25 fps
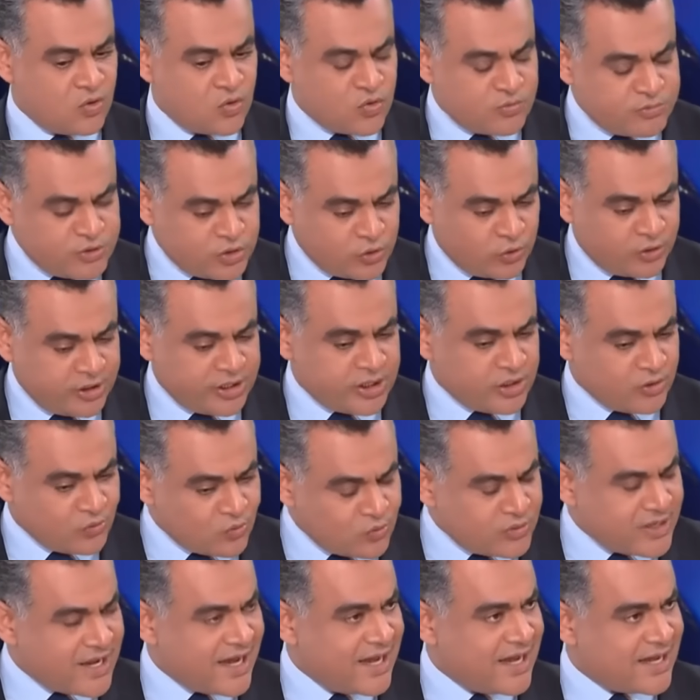هم
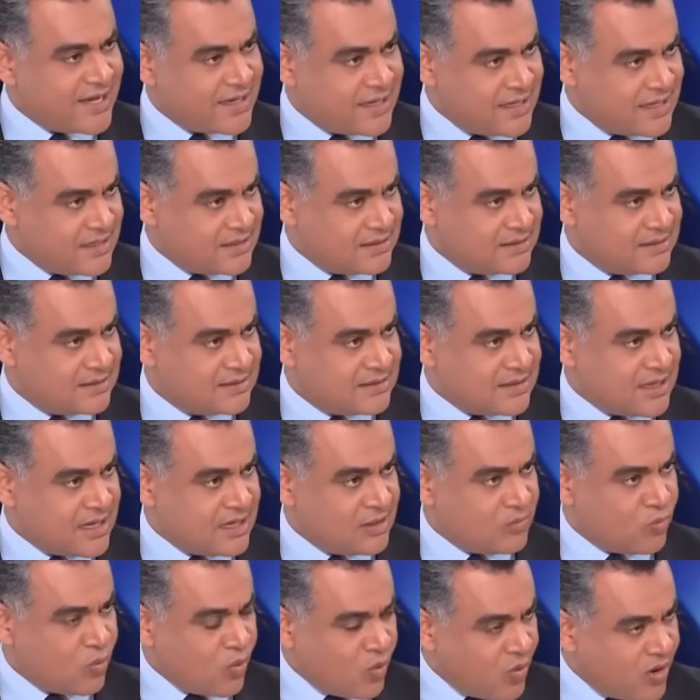يحيلون حياه
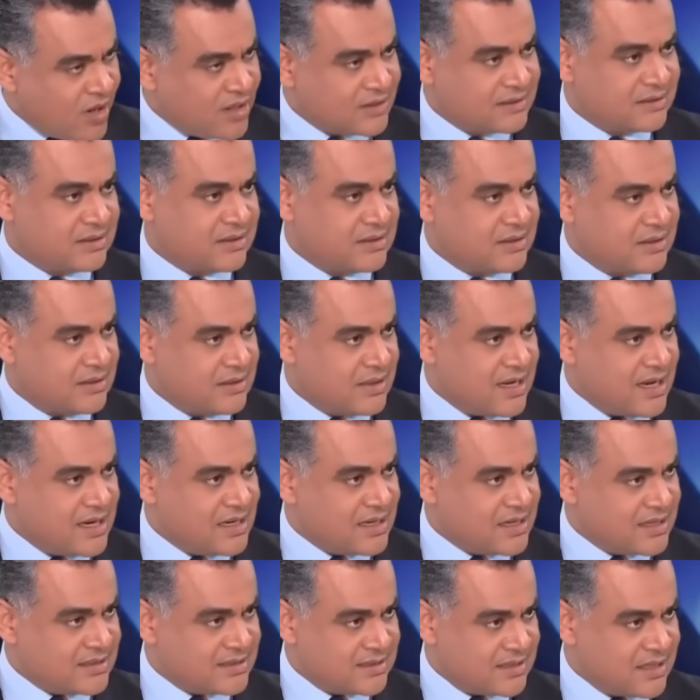المواطن
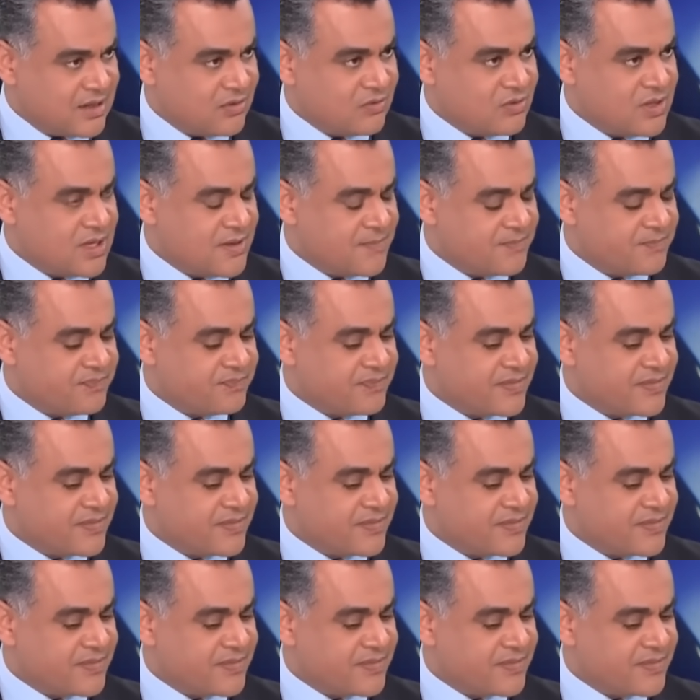الغزاوي